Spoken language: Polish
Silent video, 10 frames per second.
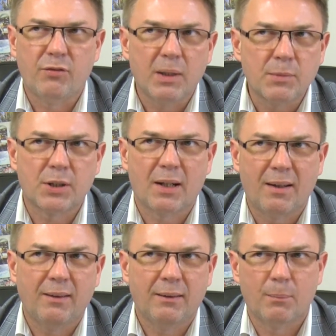wiem,
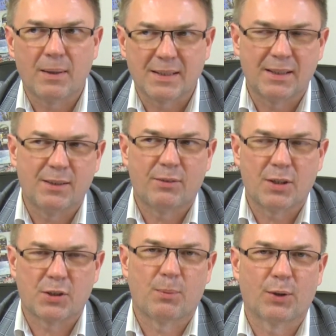że inne baseny w
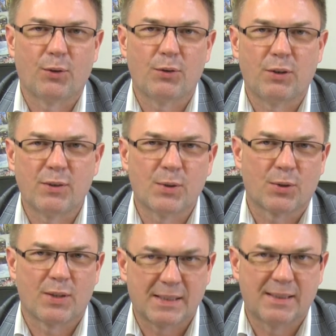naszym regionie wiedzą,
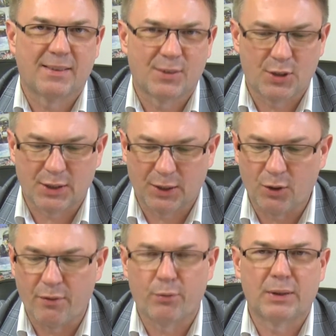że jest coś
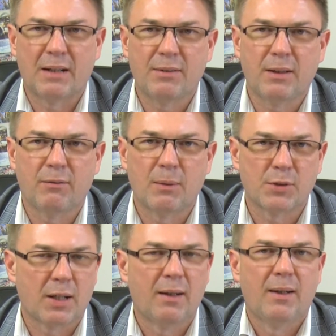takiego we Włodawie i
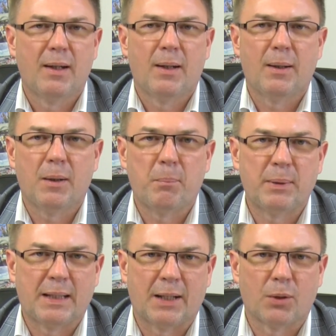wiem, że
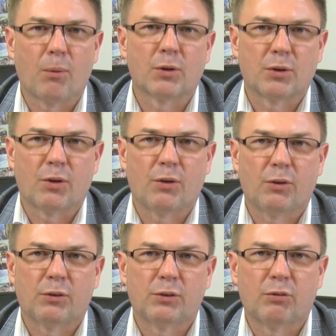pytają o
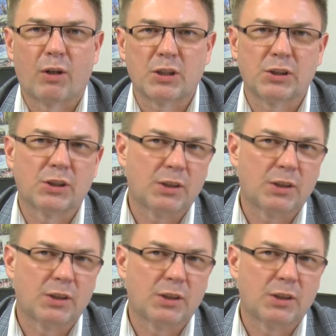to właśnie,